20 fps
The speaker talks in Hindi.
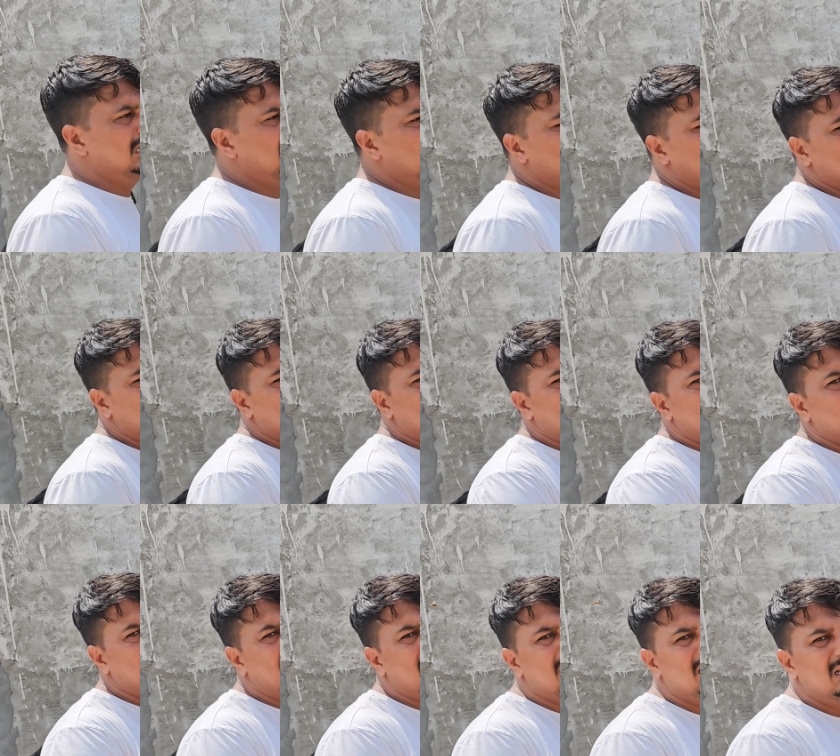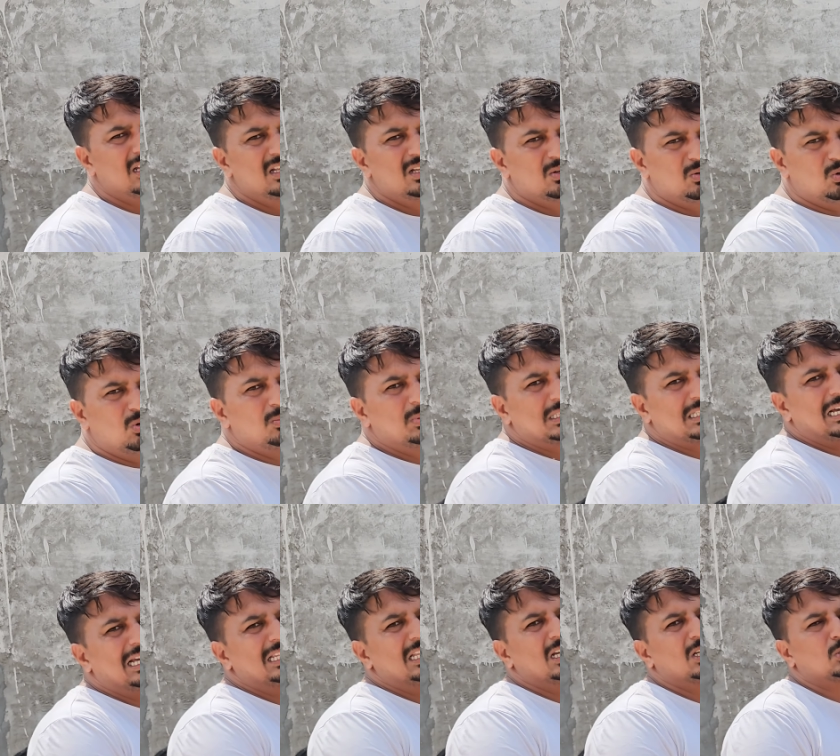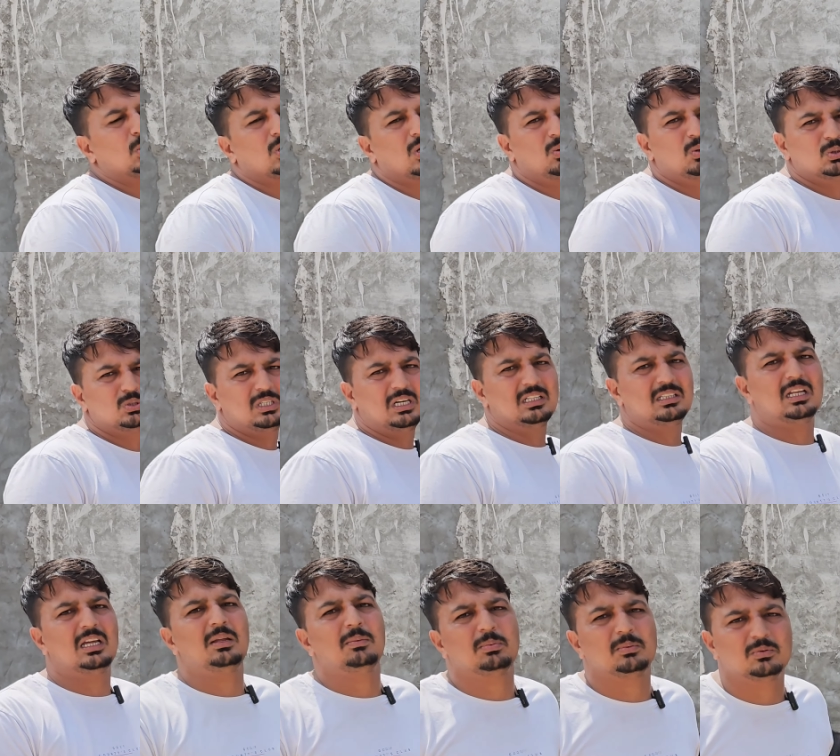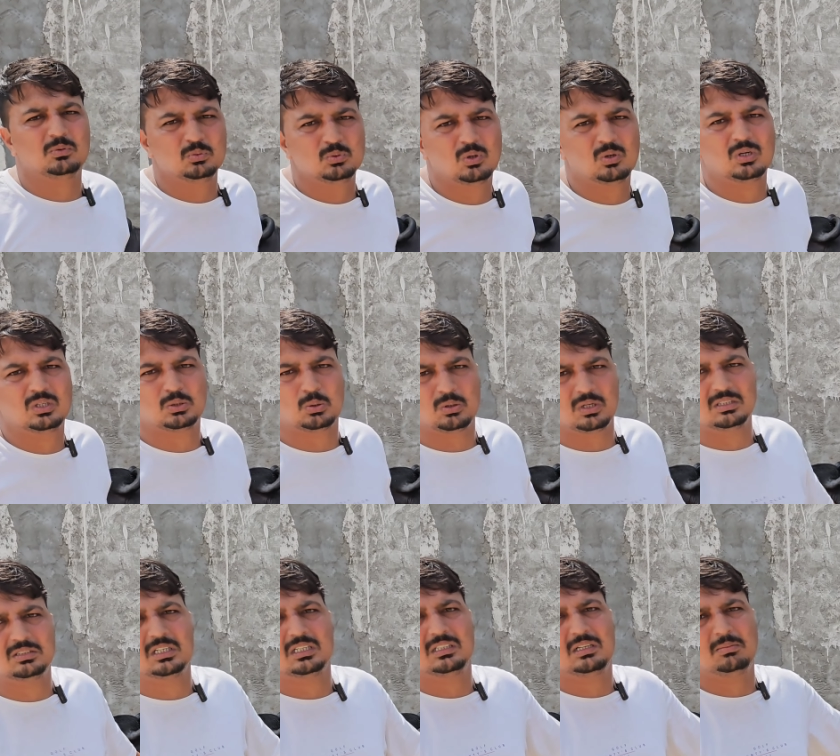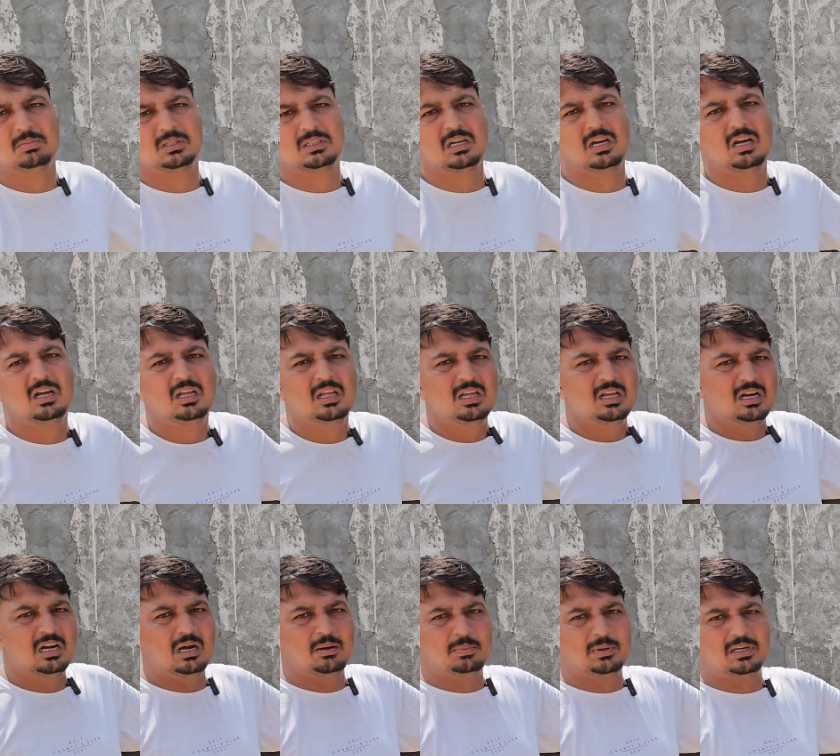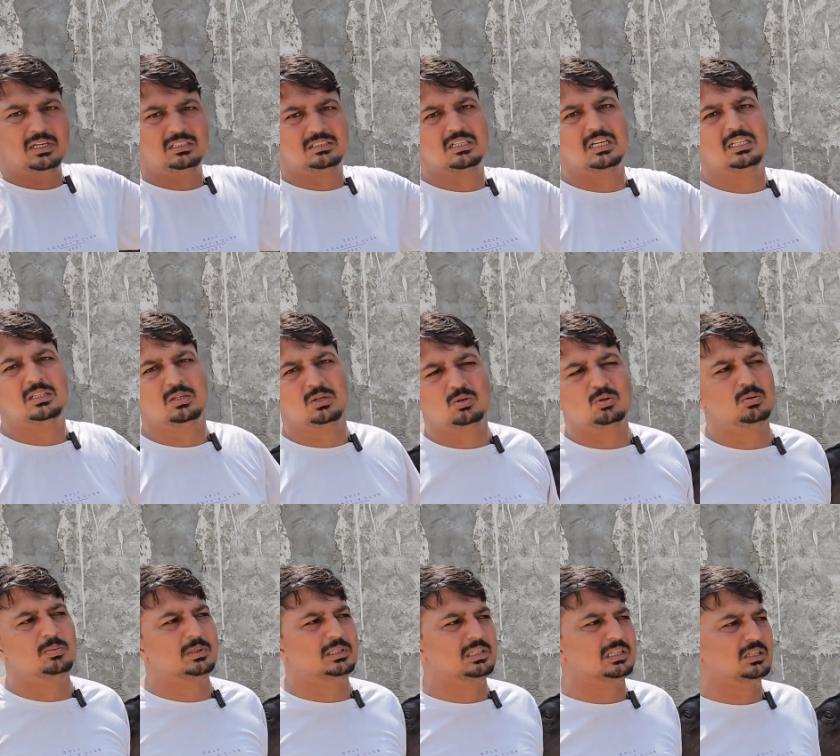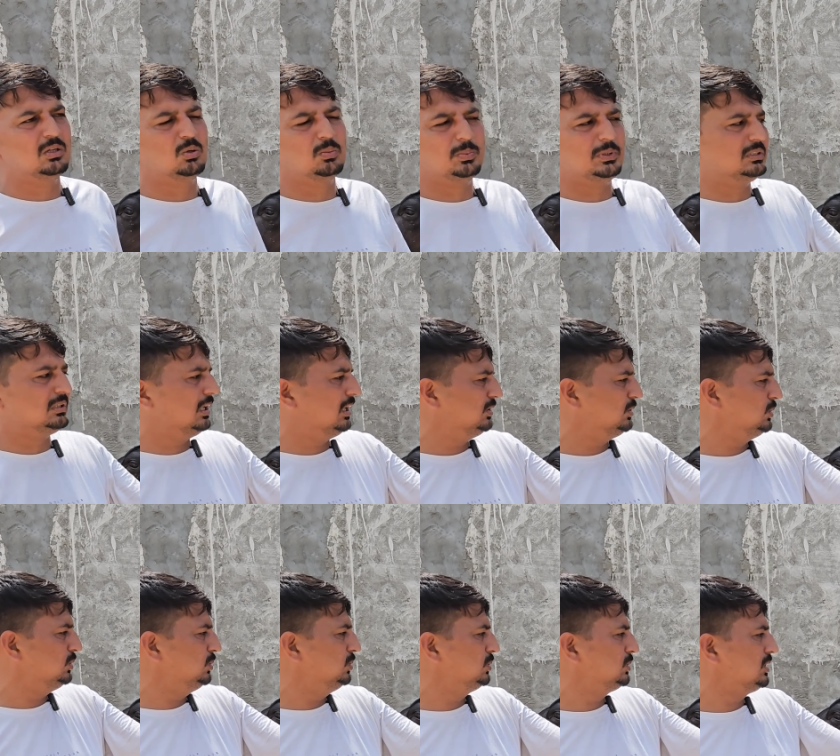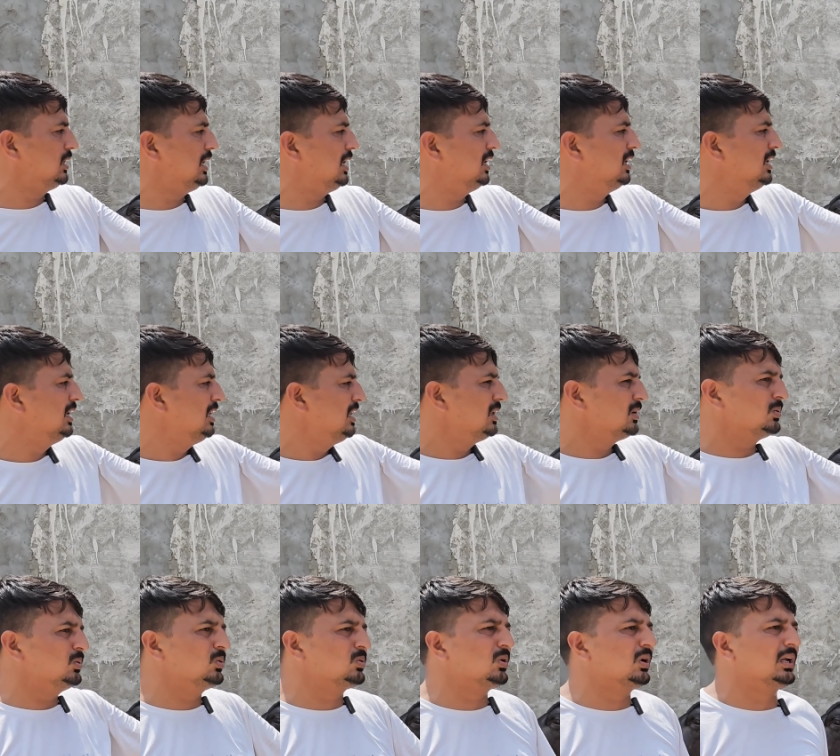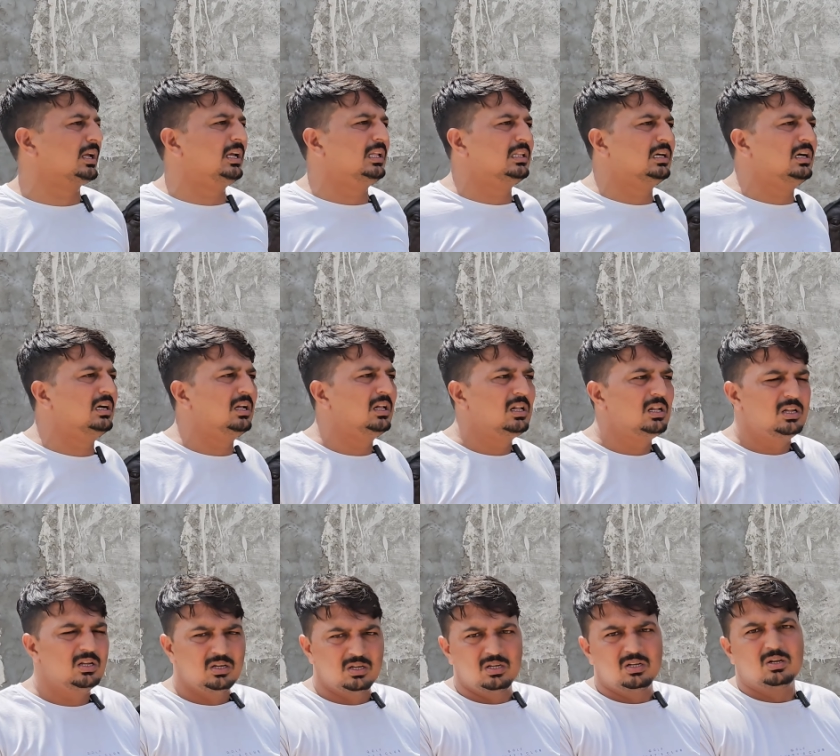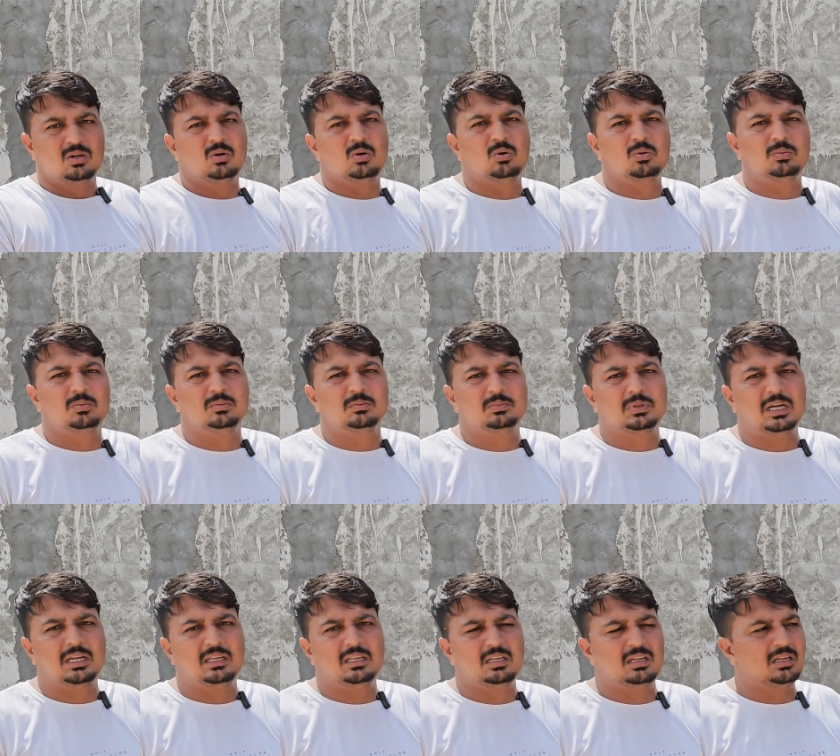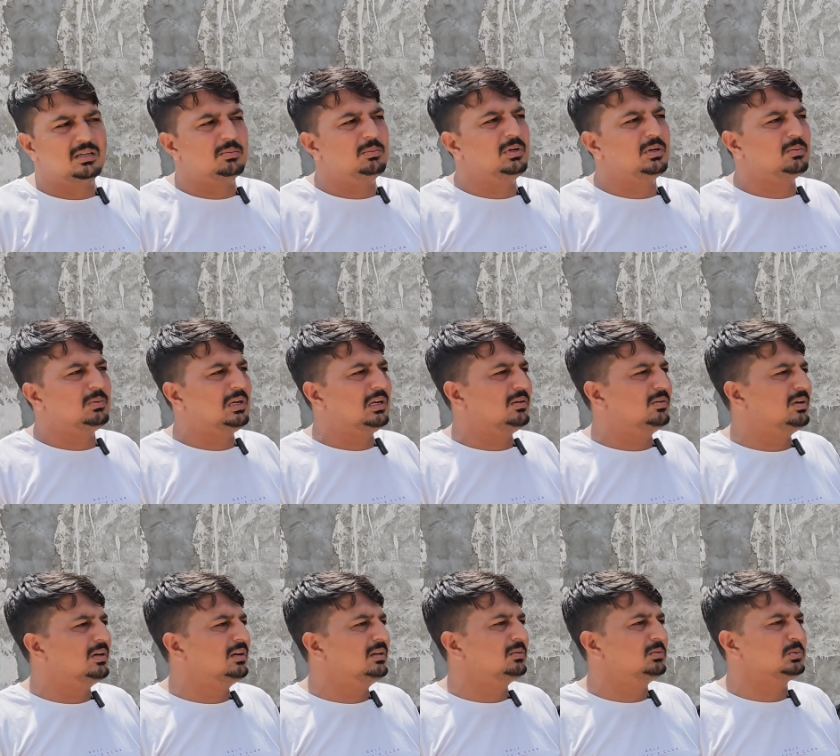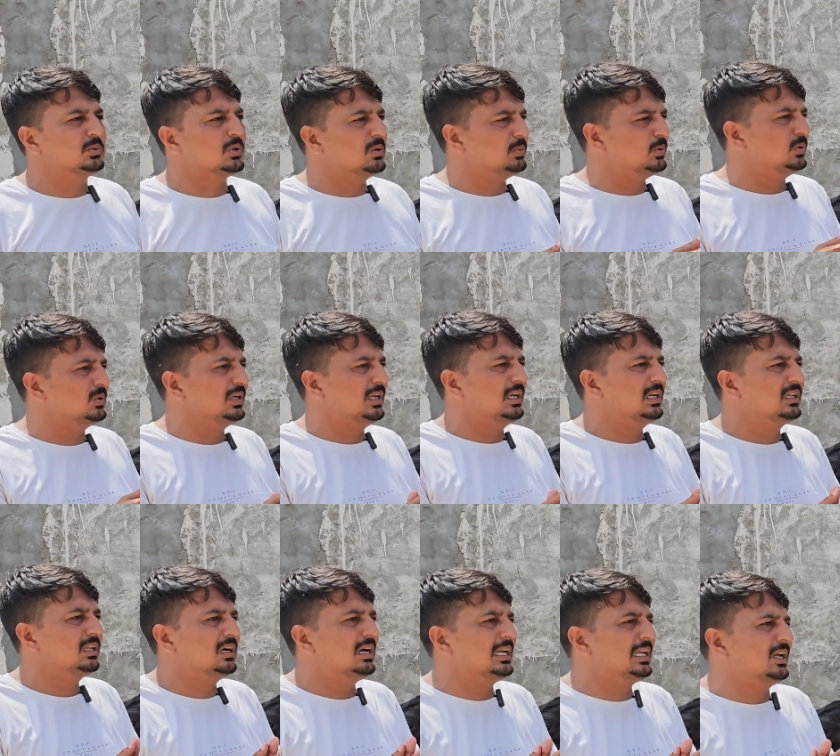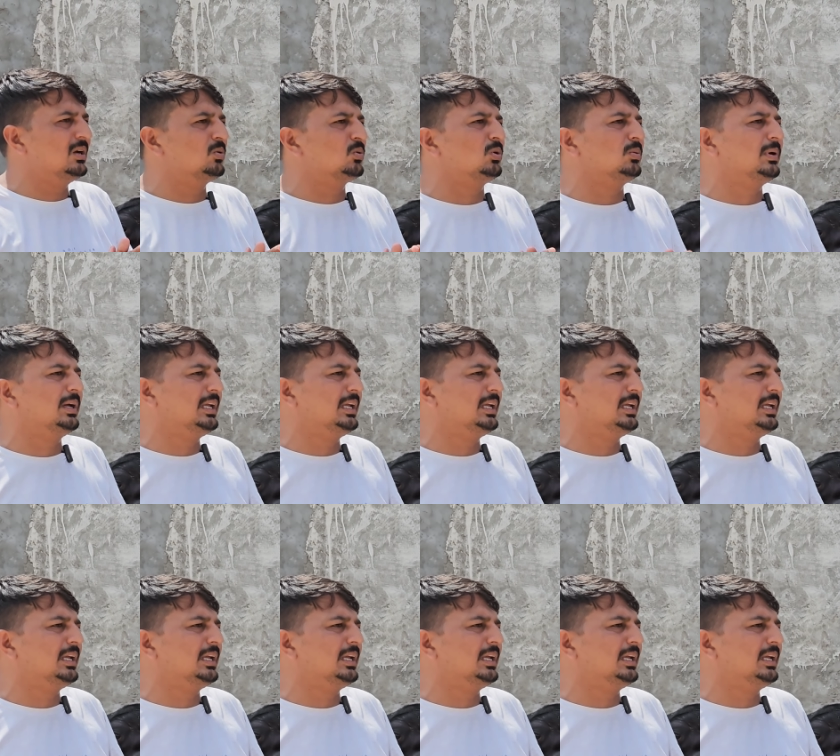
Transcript: लेवांगे भाई भाई वो बता देंगे थोड़ा वो ज़्यादा है उन्होंने थोड़ा ज़्यादा पता अपन इसके इतने को पता था और पिछला जो दूध था कुकर के था ओ भाई ना एक मिनट बुलावा उसको फोन क्योंकि अंकुर भाई अंकुर